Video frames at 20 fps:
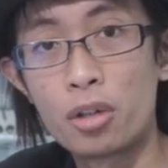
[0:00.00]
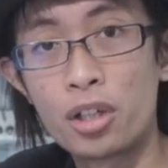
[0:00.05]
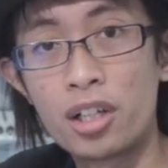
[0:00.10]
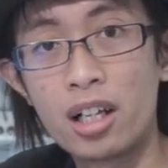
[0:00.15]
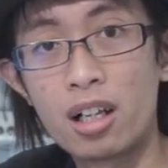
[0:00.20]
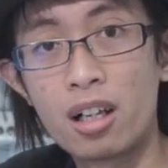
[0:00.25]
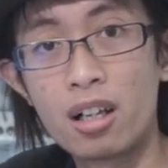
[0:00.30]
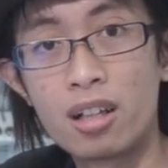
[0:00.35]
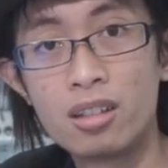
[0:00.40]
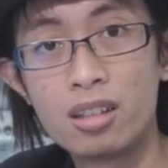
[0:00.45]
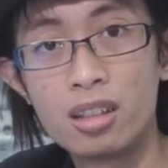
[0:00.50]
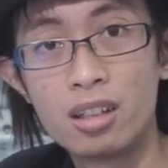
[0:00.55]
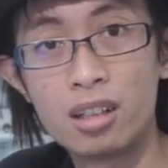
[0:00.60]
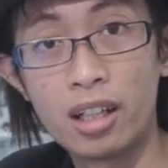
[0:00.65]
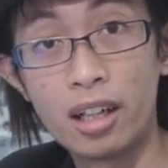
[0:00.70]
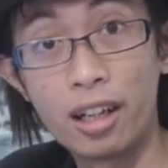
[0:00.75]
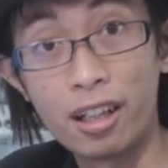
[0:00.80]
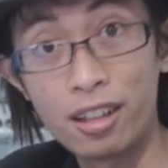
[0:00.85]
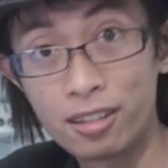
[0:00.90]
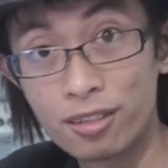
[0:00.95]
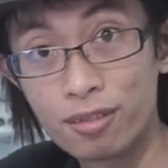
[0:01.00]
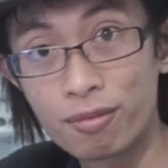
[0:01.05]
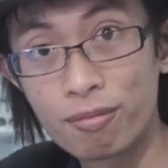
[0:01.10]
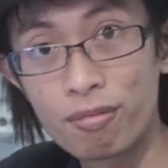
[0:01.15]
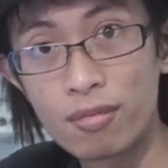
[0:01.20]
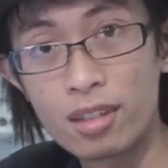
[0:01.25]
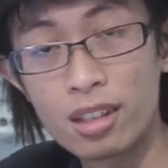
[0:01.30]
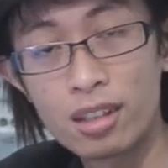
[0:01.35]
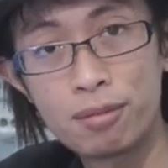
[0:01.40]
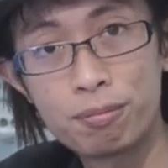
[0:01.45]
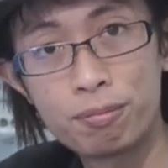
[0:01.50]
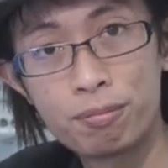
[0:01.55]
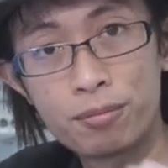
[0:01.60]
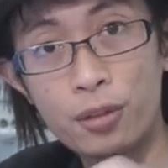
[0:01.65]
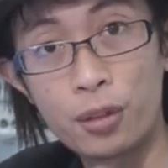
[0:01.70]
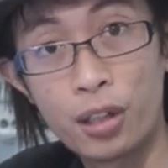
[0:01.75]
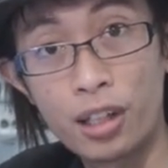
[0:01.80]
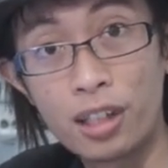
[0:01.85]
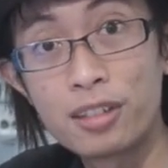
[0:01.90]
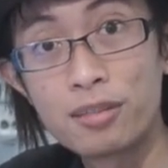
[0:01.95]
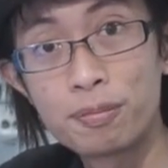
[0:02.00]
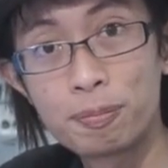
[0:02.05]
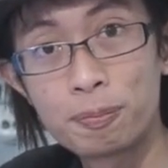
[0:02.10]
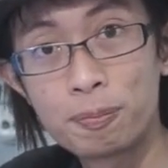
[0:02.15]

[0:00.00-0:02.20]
model ya. Oke, okay.